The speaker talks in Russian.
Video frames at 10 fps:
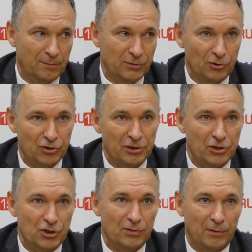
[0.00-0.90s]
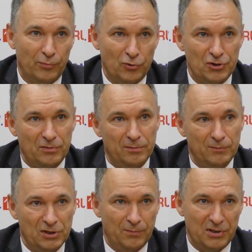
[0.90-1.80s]
мы должны решить вопросы
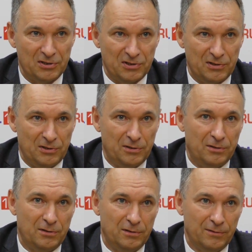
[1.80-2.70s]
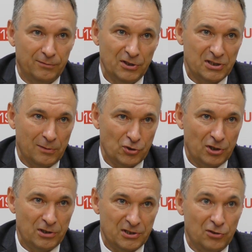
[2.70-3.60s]
безопасности э,
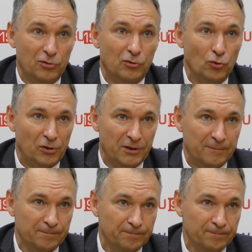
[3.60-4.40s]
водоснабжения целого города.